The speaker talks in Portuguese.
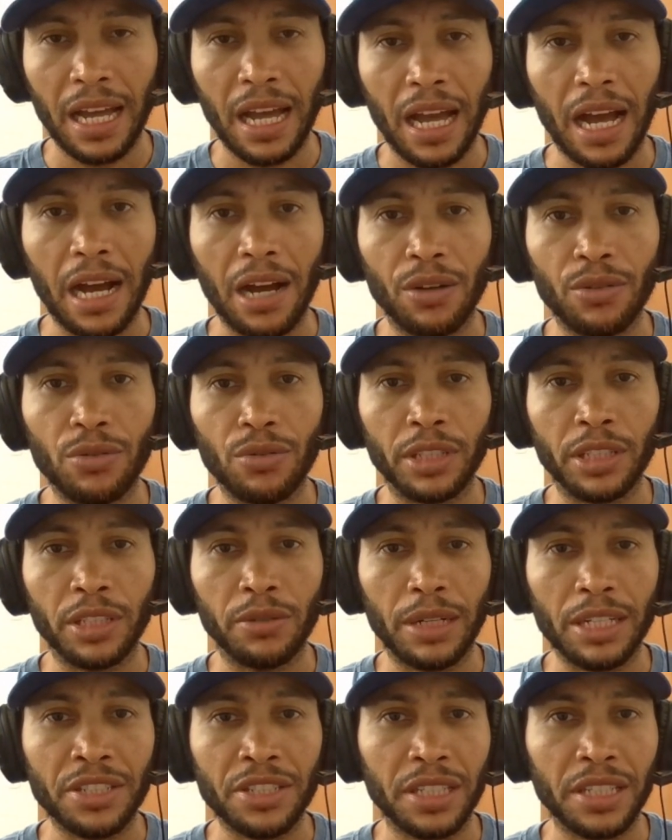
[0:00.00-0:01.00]
algo que
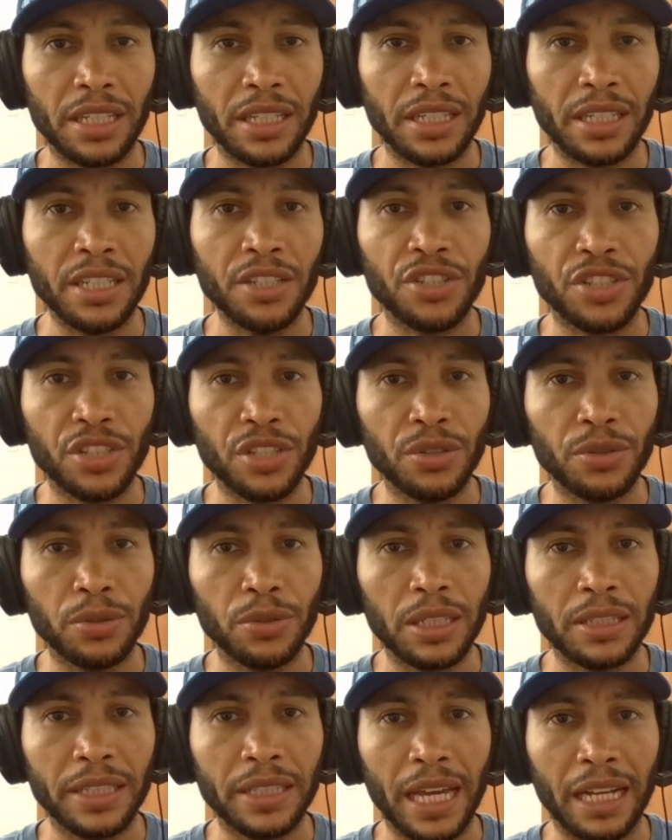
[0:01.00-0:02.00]
eu achei ridículo
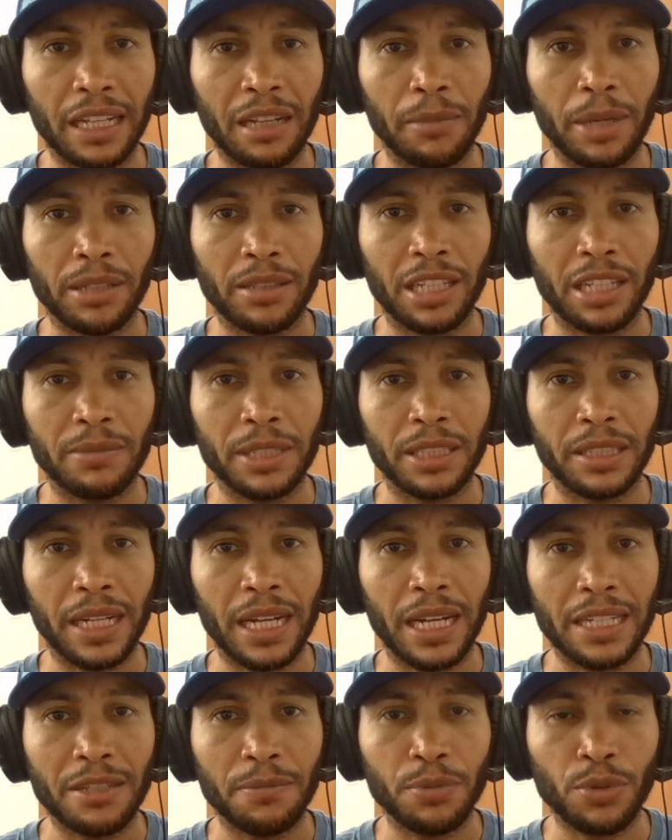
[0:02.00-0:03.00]
ele ter reclamado da arbitragem,